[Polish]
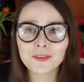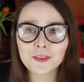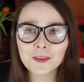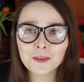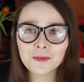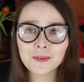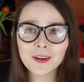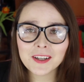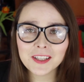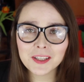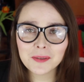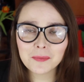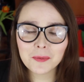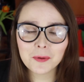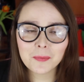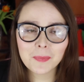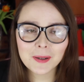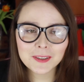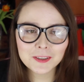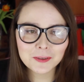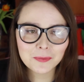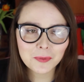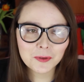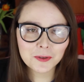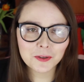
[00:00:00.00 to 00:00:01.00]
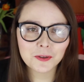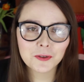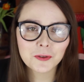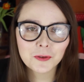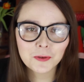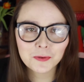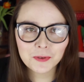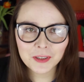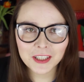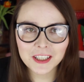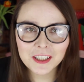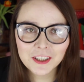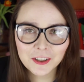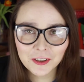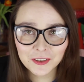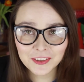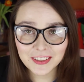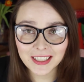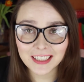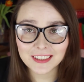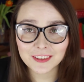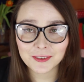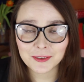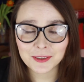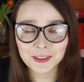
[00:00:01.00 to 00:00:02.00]
To fajnie, bo bardzo mocno to
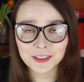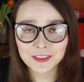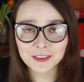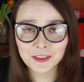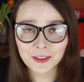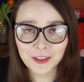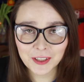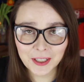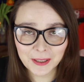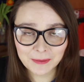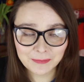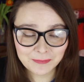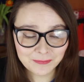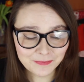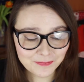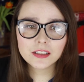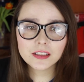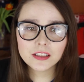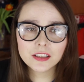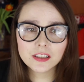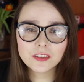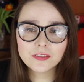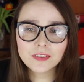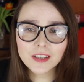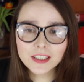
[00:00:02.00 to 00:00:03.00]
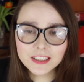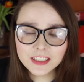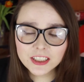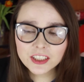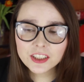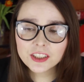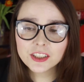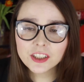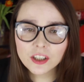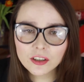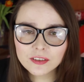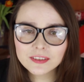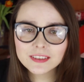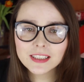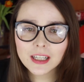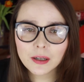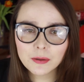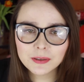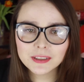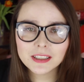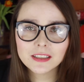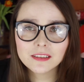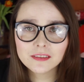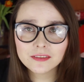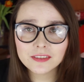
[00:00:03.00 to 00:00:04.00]
uwiarygodnia tą historię. I faktycznie on
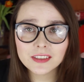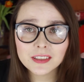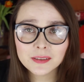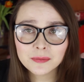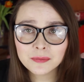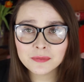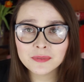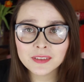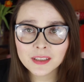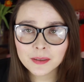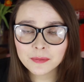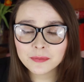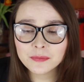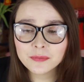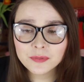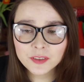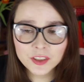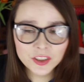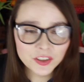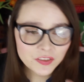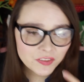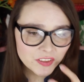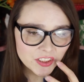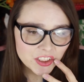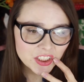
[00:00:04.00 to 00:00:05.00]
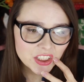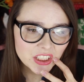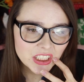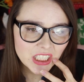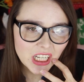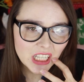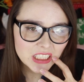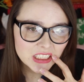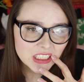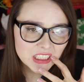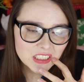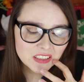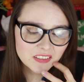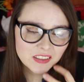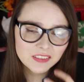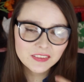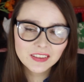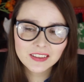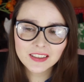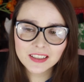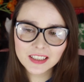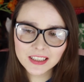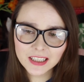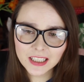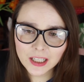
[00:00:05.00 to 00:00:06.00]
cały ten film tam ćwiczy, a ten
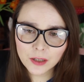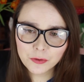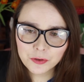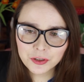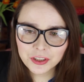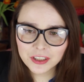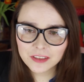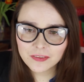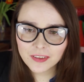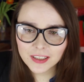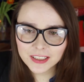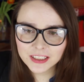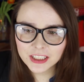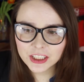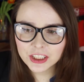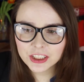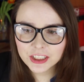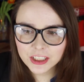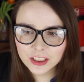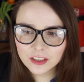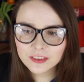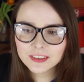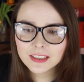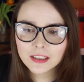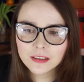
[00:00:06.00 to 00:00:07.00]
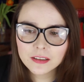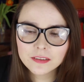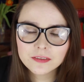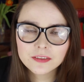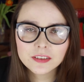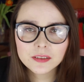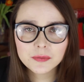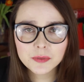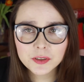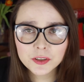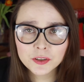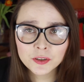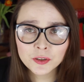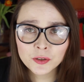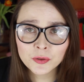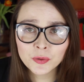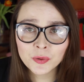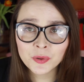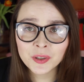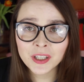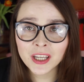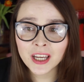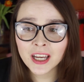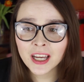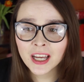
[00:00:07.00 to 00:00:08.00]
nauczyciel faktycznie go cały film
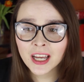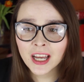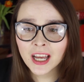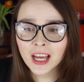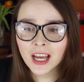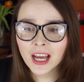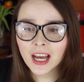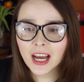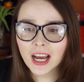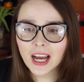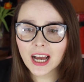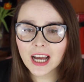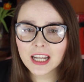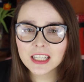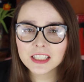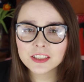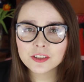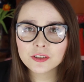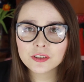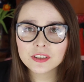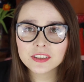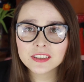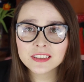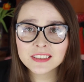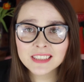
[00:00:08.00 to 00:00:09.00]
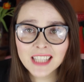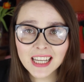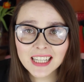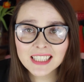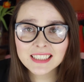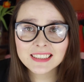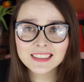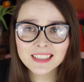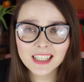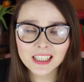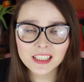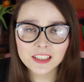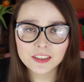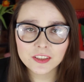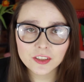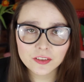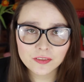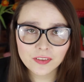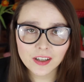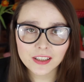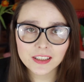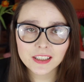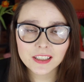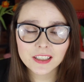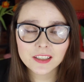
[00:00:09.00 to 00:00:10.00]
instruuje. Ale to jest tak
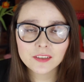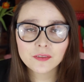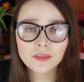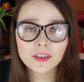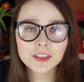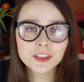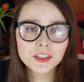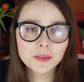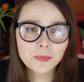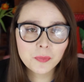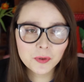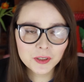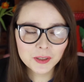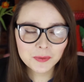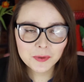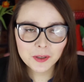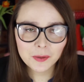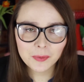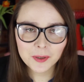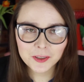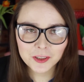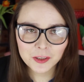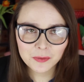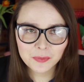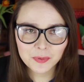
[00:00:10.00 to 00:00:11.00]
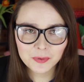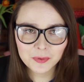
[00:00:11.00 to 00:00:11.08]
zrealizowane, właśnie po tym żeby